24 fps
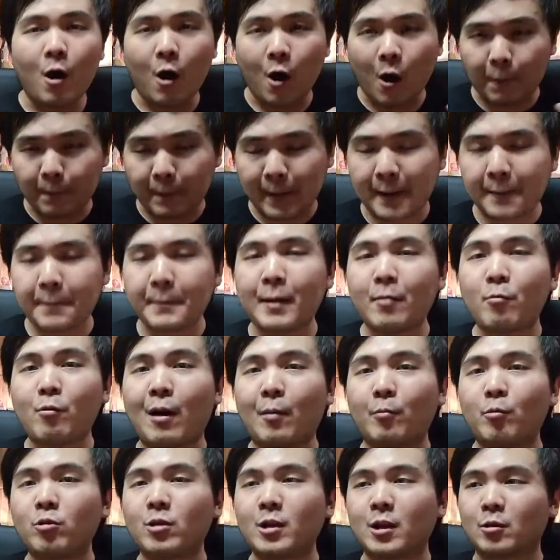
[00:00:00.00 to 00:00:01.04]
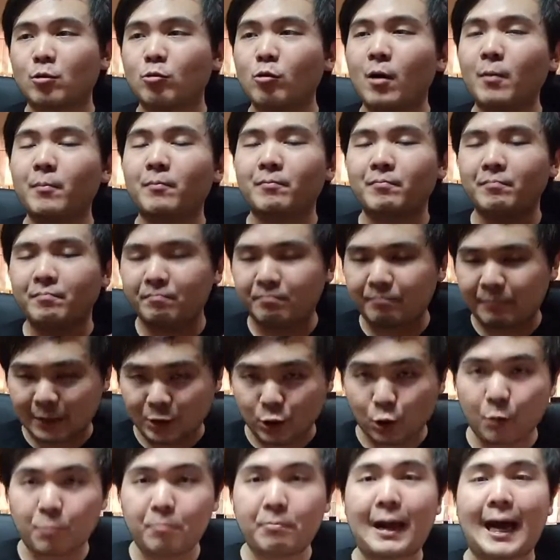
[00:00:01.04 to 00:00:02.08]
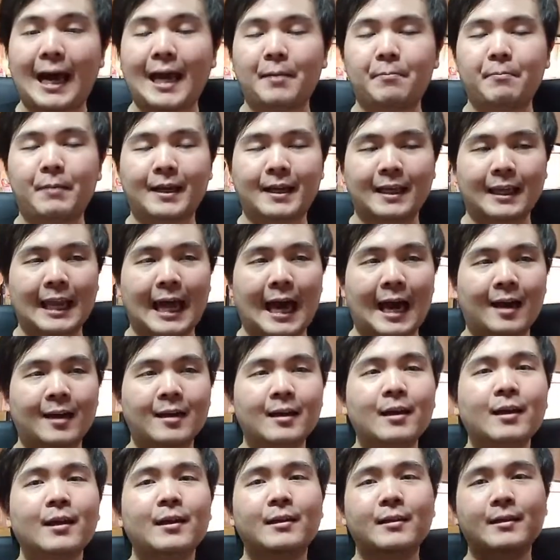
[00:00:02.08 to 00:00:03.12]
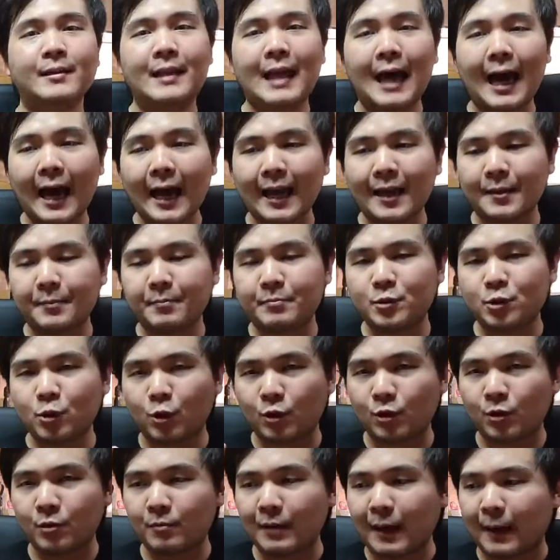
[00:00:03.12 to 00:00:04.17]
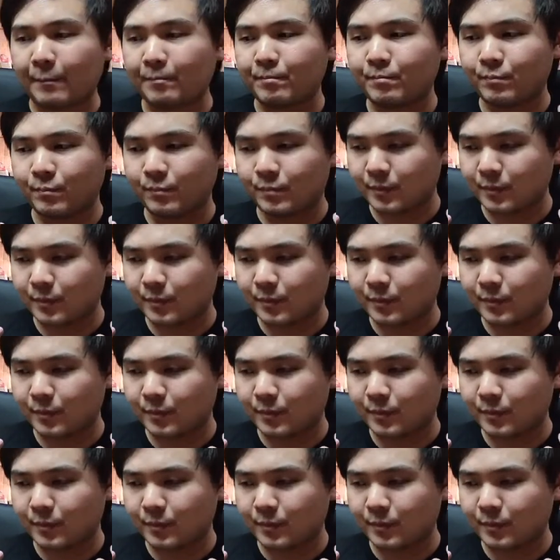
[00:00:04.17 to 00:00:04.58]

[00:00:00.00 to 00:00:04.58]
ออกไปมีความรู้สึกร่วมประชนภัยไปกับหนัง ได้จนแบบ